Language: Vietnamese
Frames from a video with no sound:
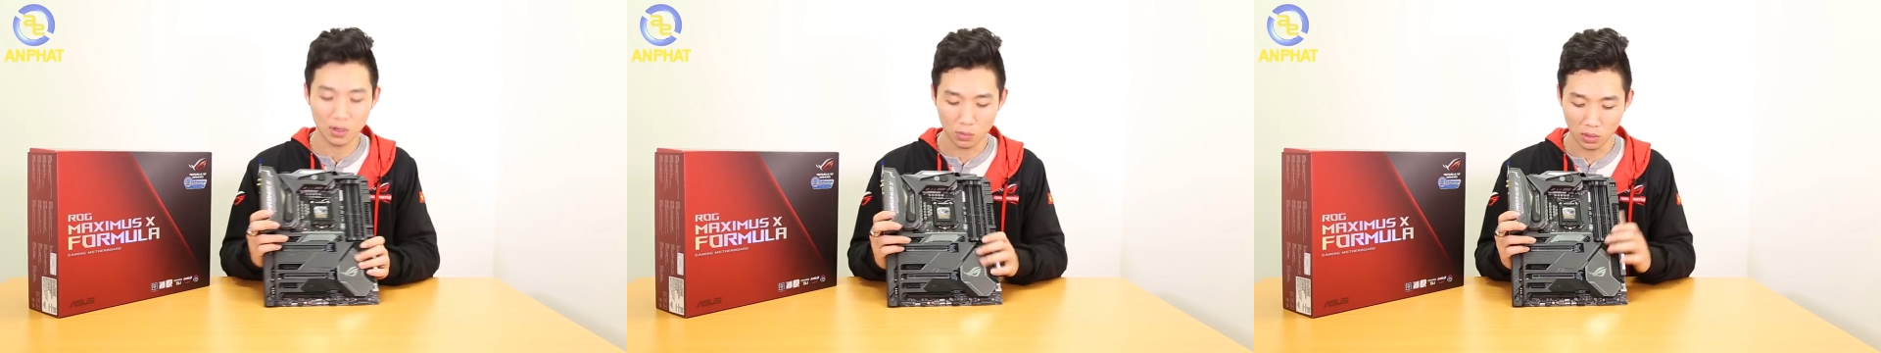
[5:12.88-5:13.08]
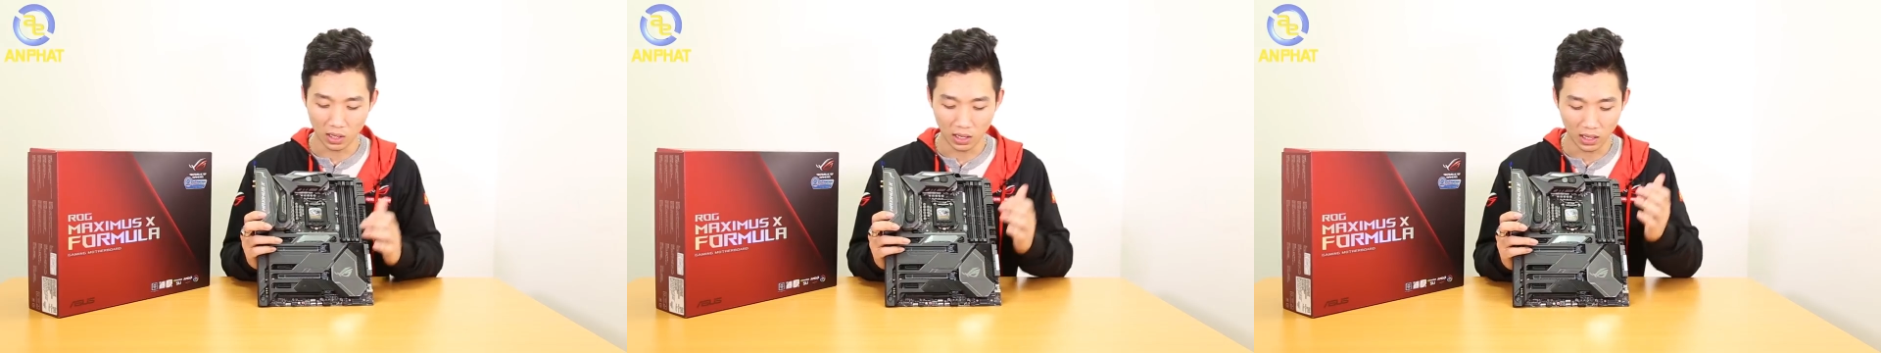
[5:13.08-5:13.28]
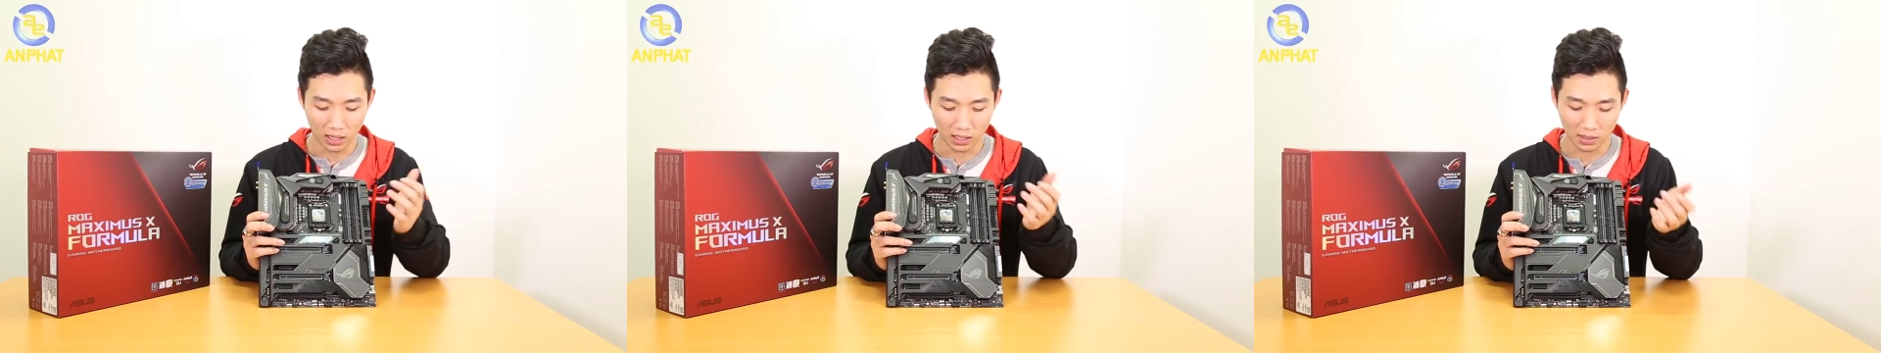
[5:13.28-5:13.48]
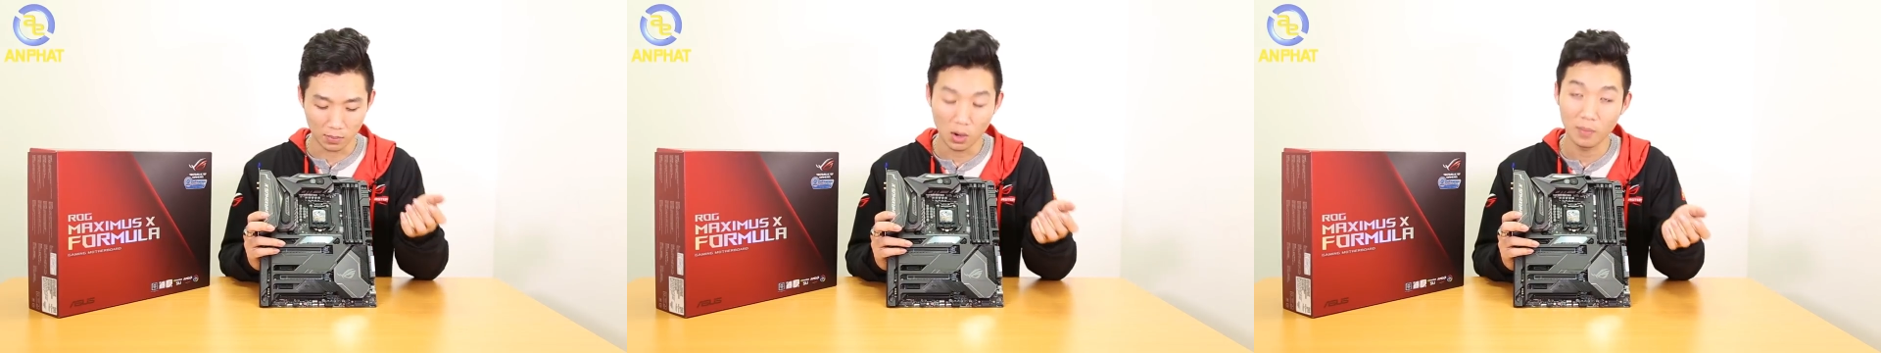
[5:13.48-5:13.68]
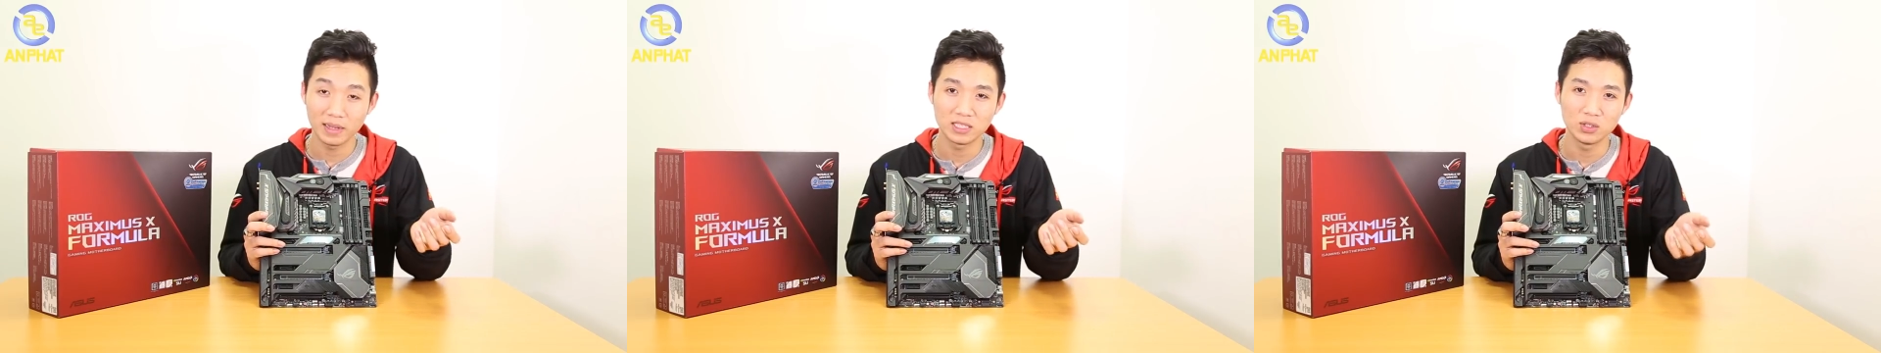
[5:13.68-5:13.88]
của
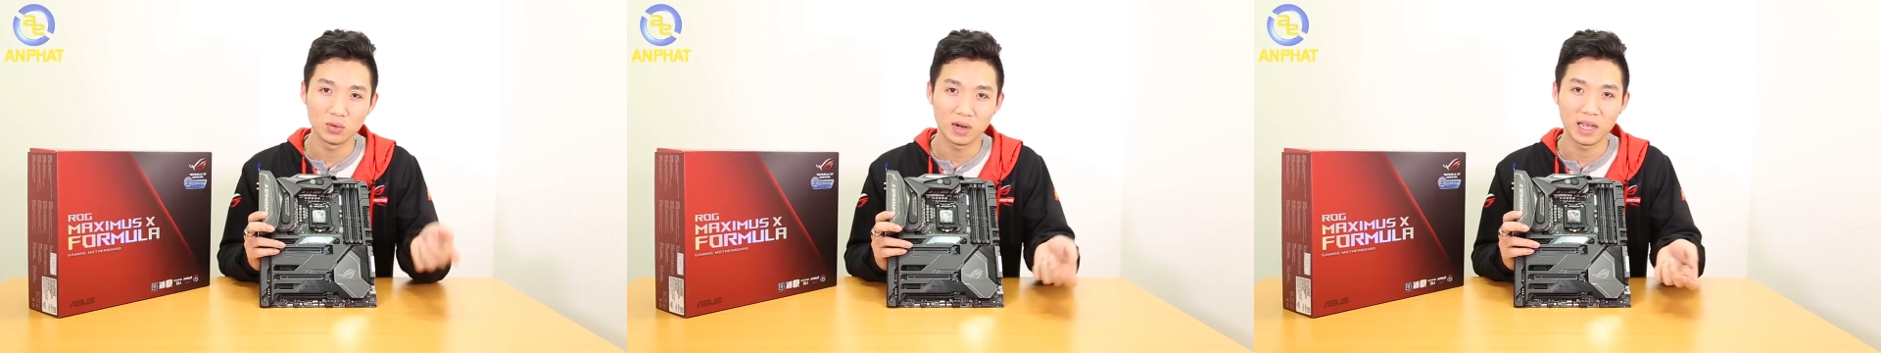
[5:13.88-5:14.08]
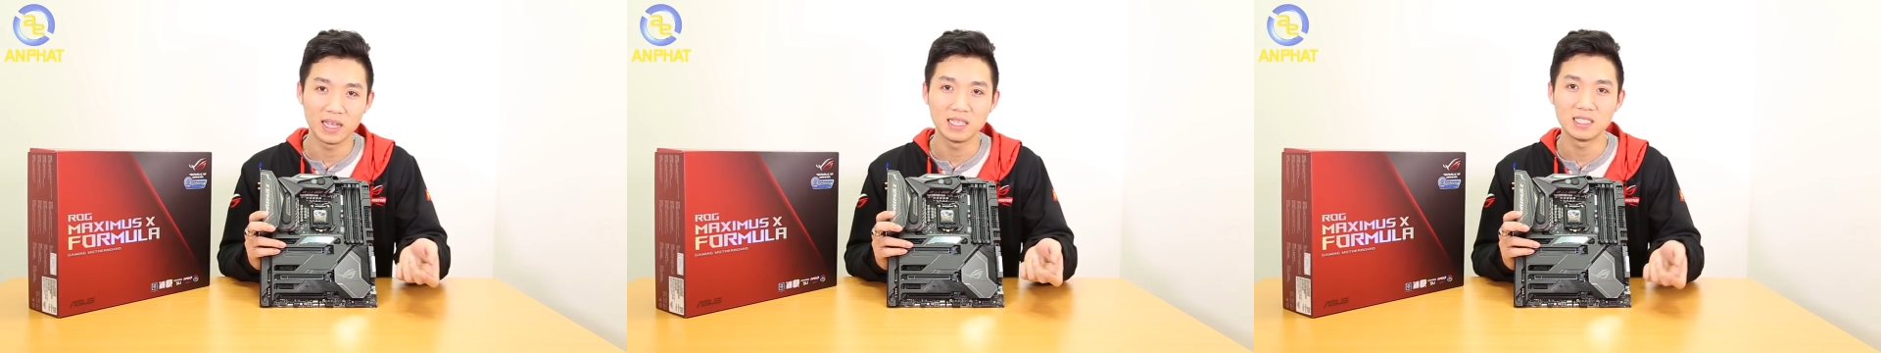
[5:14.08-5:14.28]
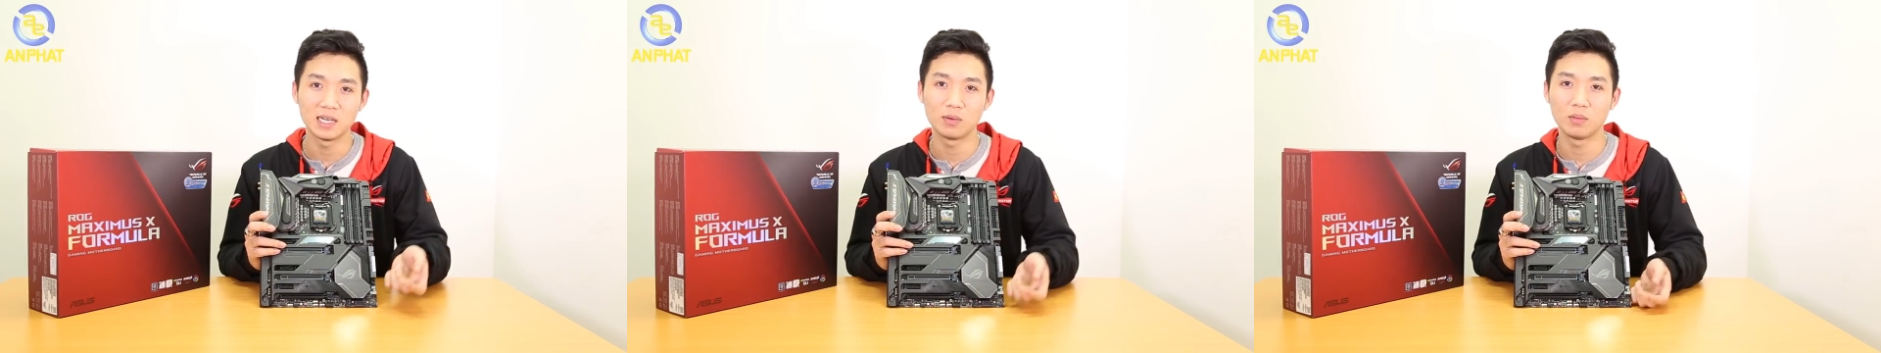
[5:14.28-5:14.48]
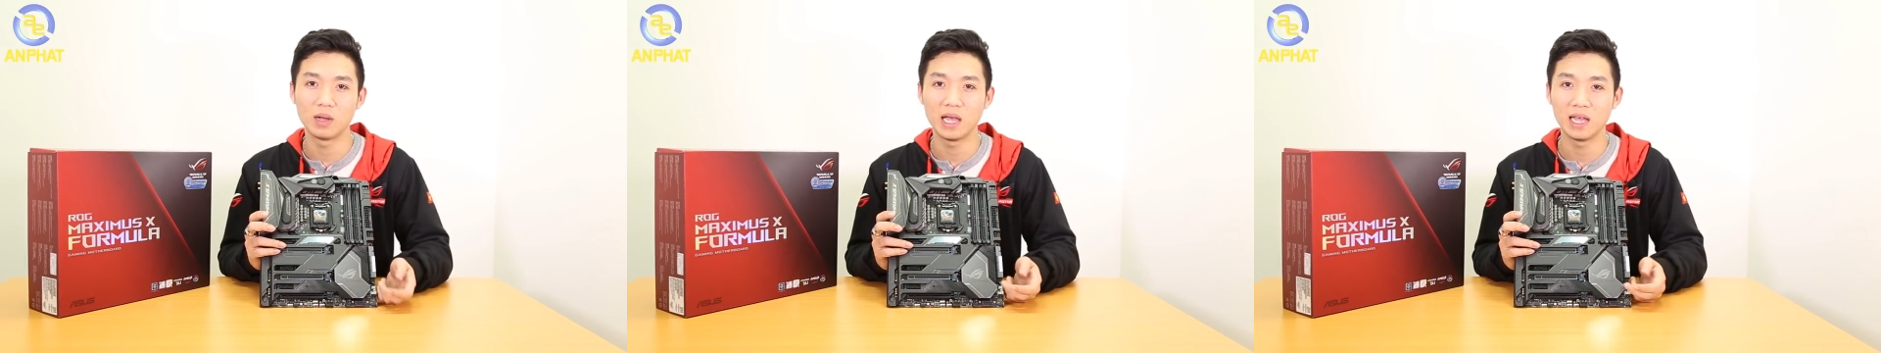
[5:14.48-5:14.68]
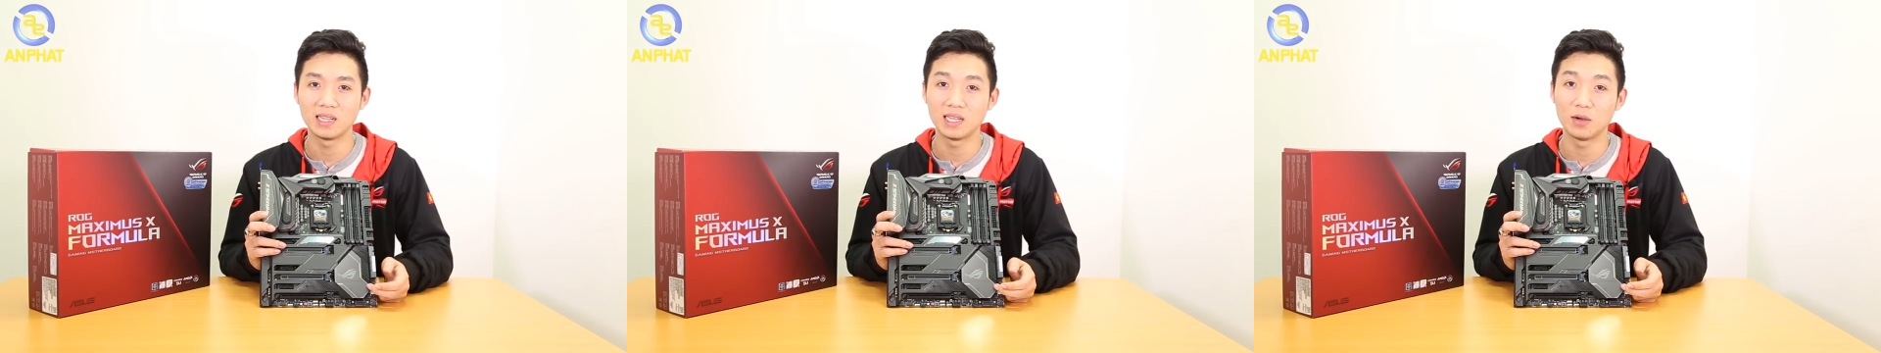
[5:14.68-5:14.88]
bo mạch chủ này trong hệ